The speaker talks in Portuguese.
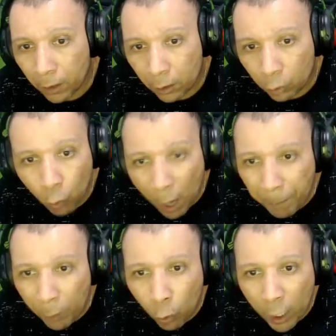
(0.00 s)
Não é
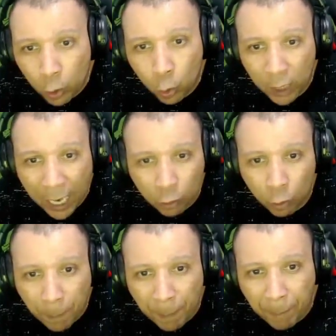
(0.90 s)
pelo resultado, não é
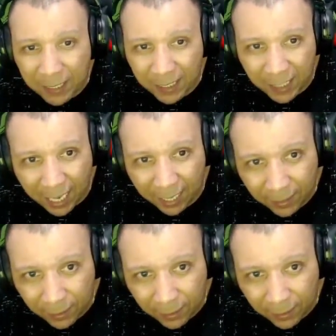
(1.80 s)
pra passar.